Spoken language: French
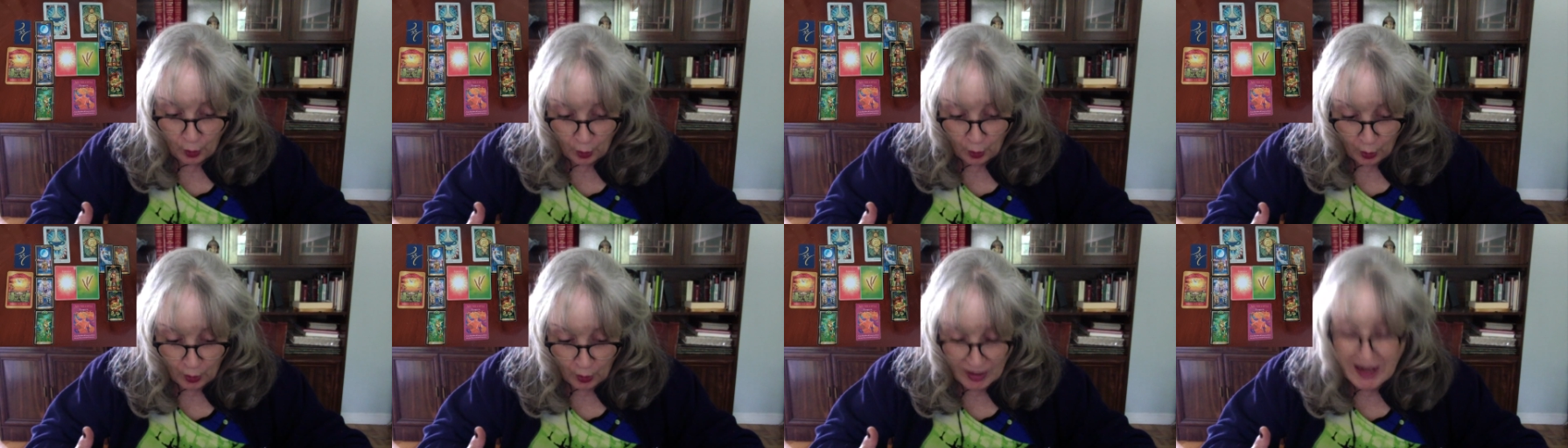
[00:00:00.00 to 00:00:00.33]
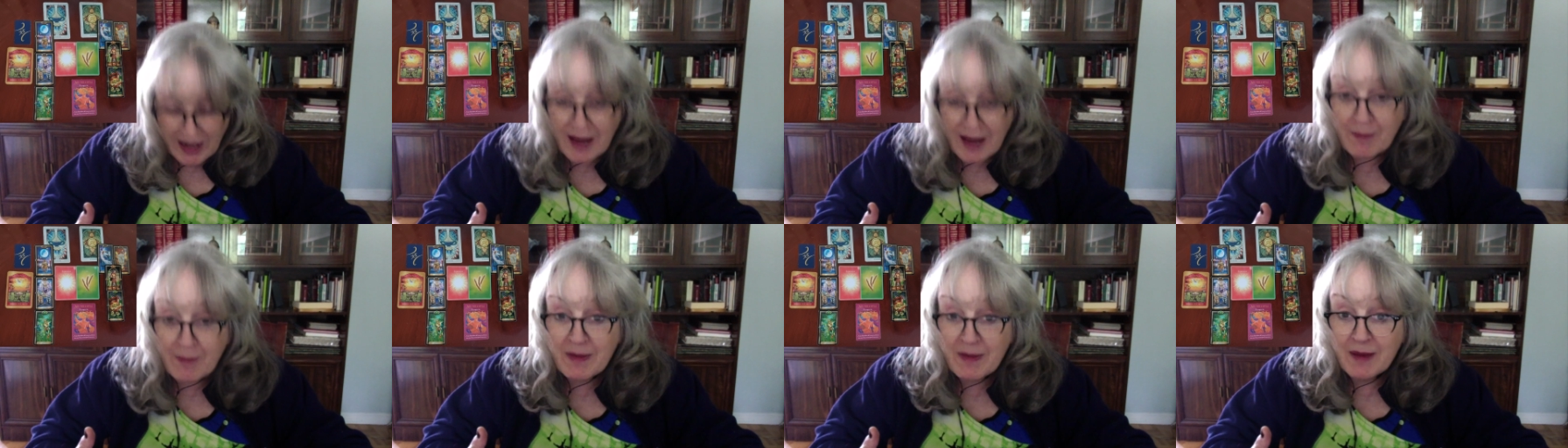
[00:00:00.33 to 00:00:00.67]
la
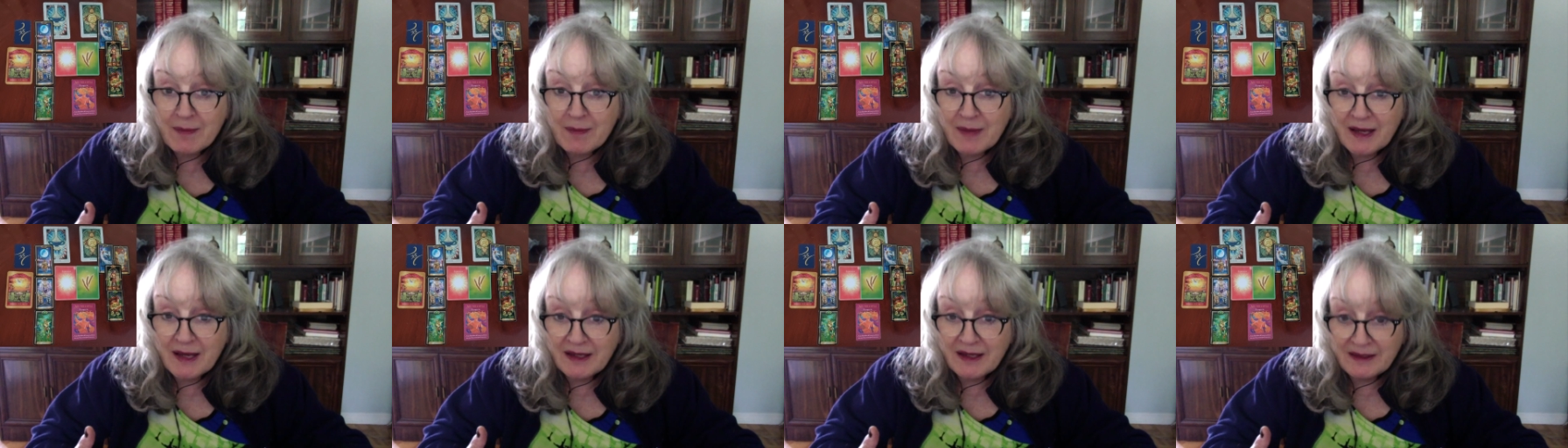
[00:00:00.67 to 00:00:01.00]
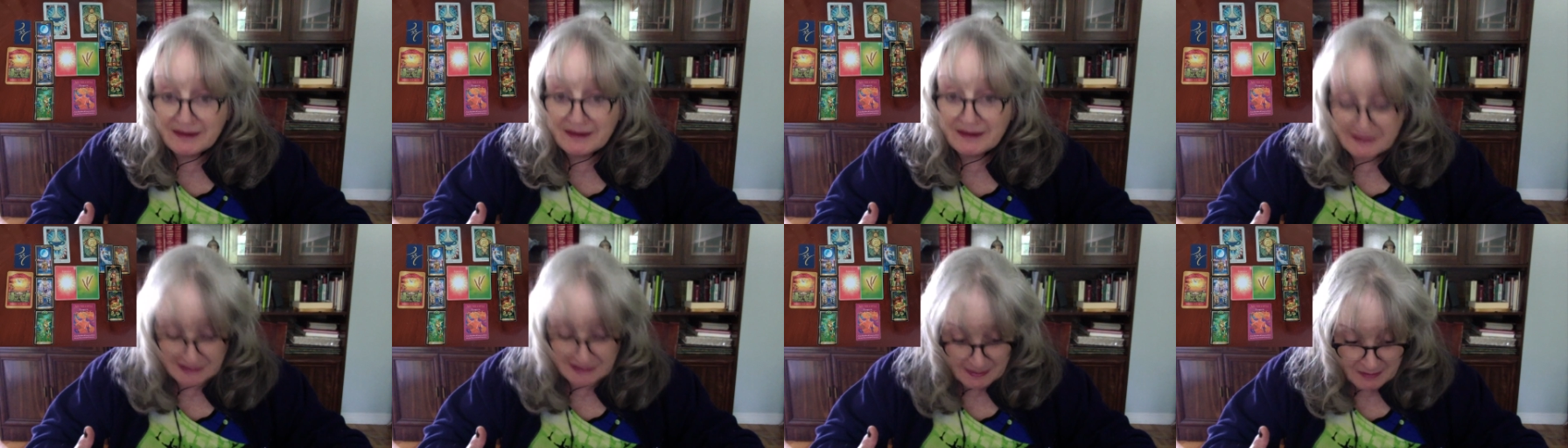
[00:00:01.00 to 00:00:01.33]
maman,
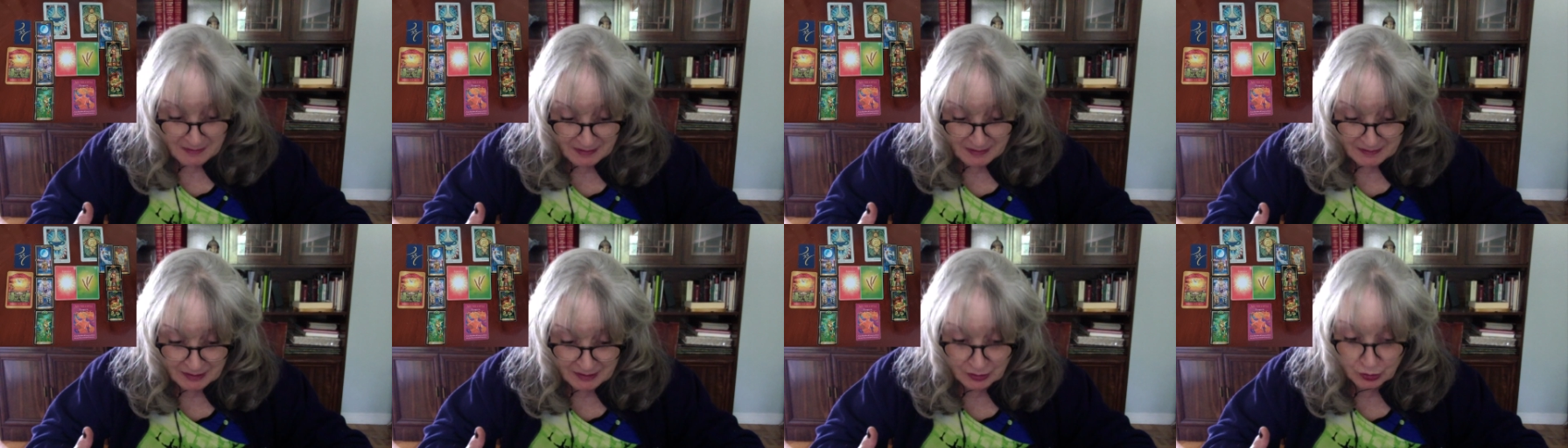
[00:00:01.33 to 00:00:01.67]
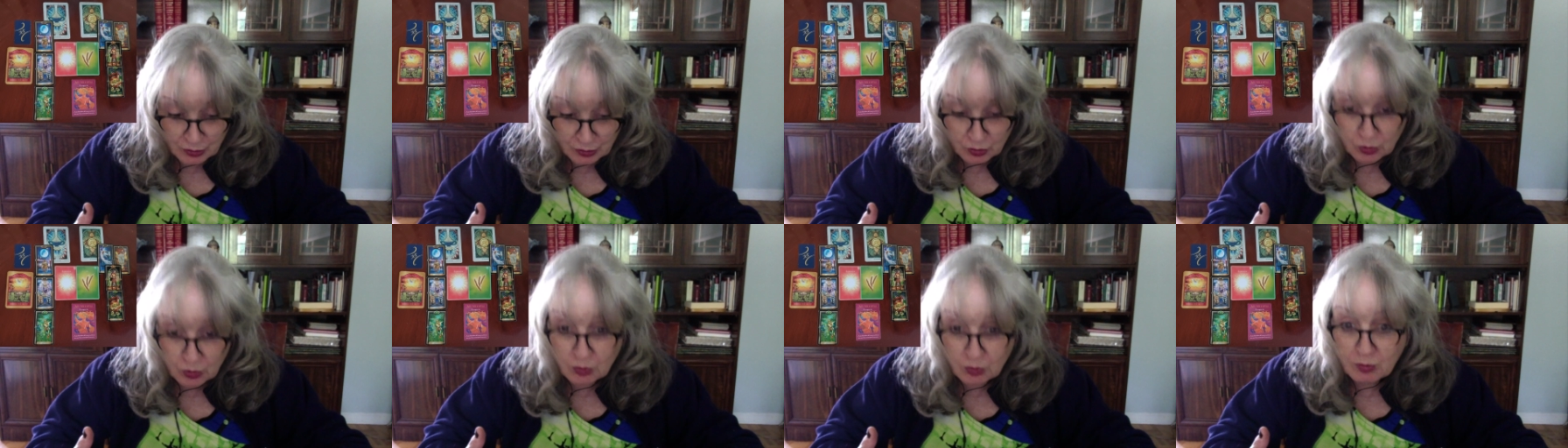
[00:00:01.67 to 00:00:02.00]
la maman de tout
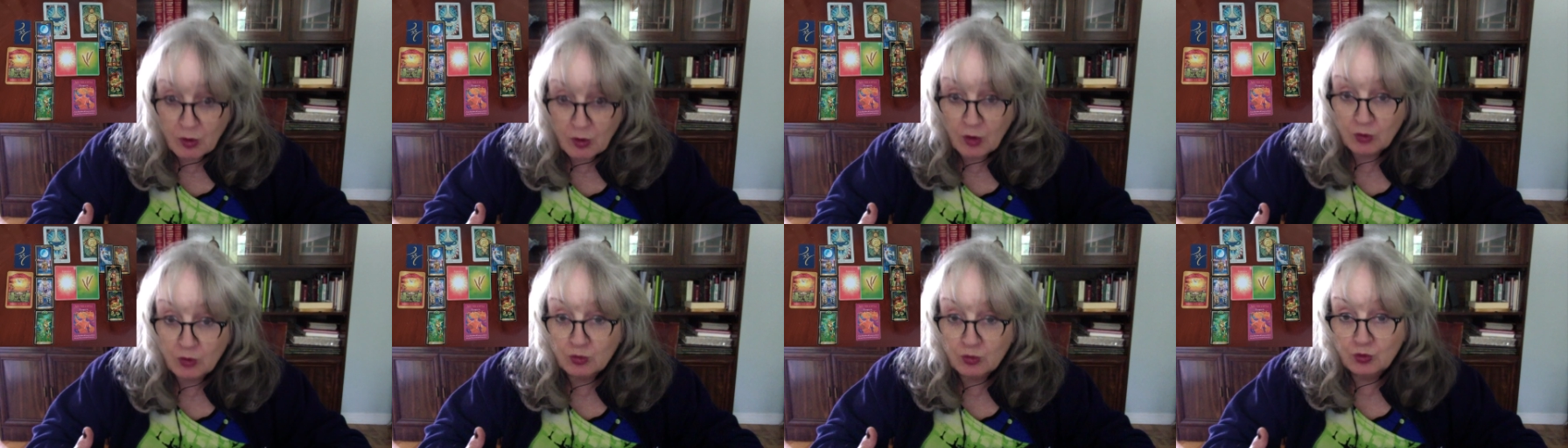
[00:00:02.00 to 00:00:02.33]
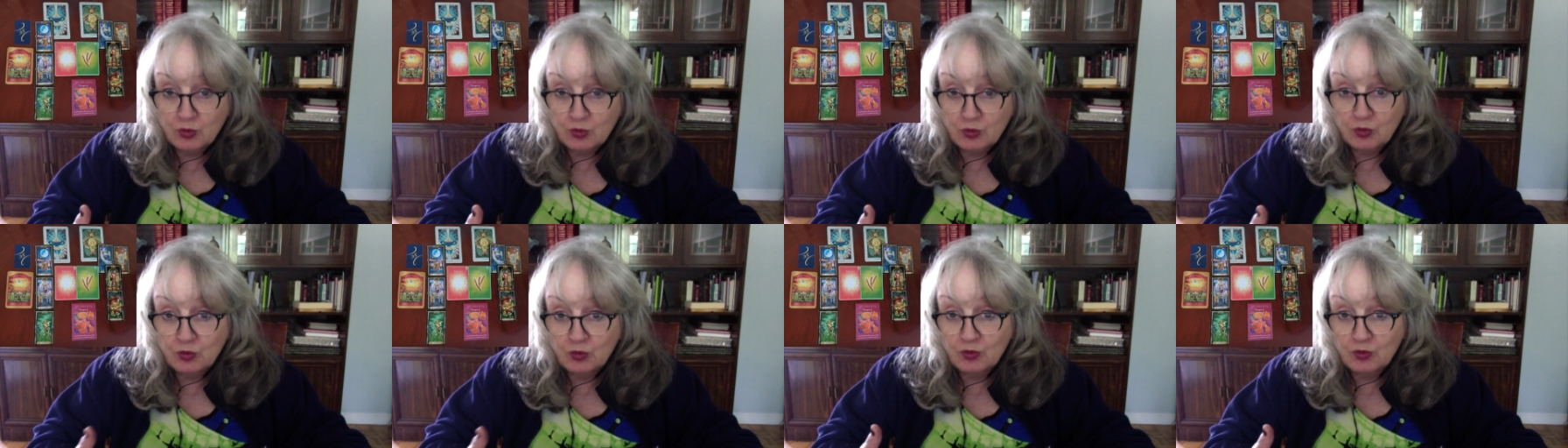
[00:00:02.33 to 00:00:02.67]
le
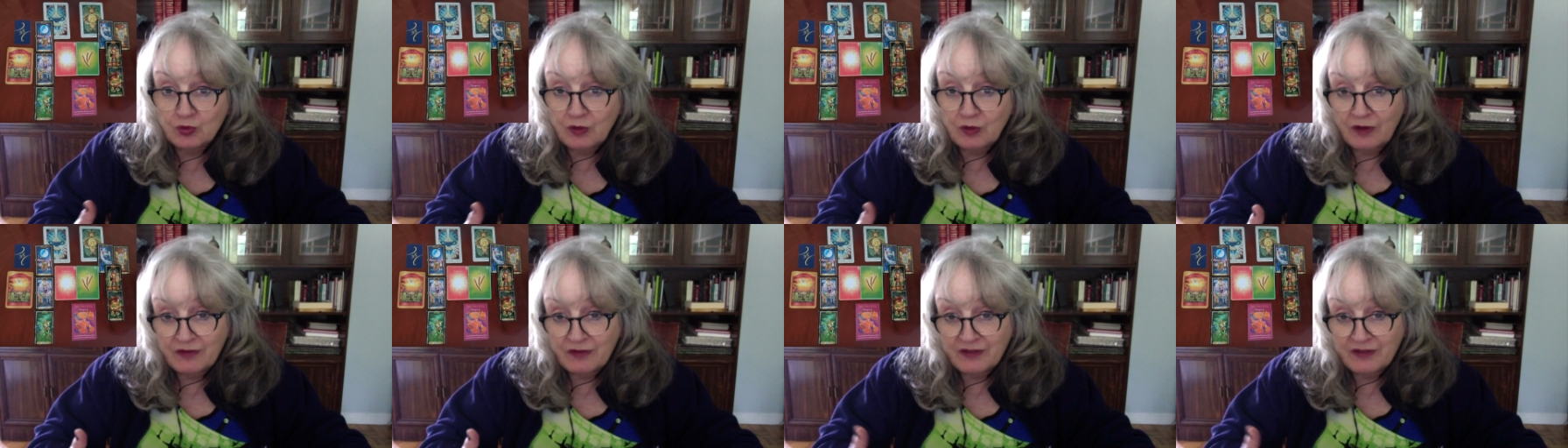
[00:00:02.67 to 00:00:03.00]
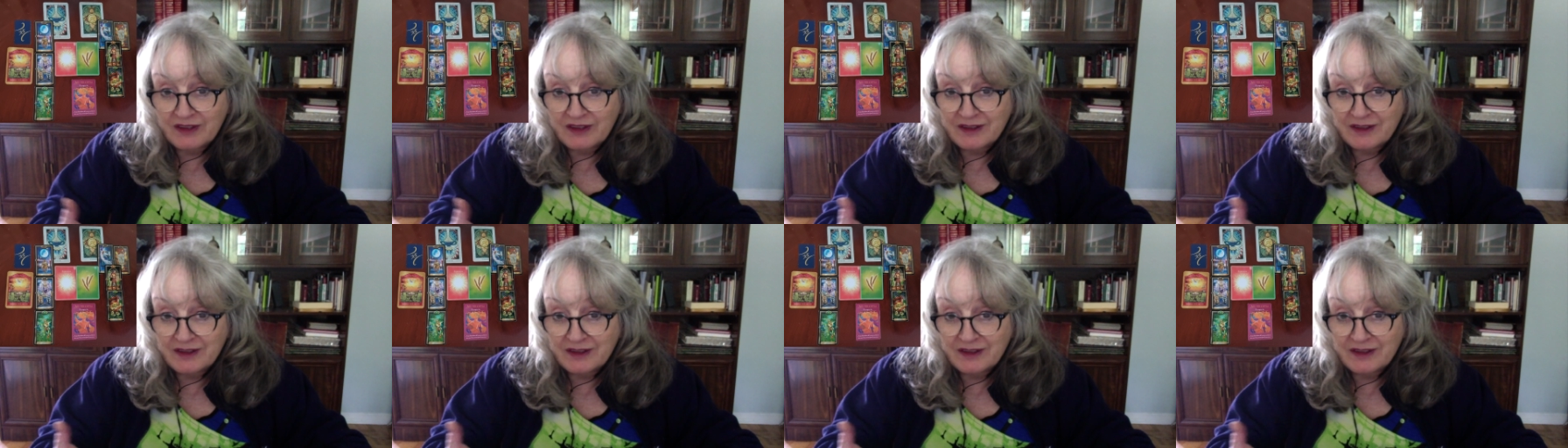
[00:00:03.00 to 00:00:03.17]
monde, en fait,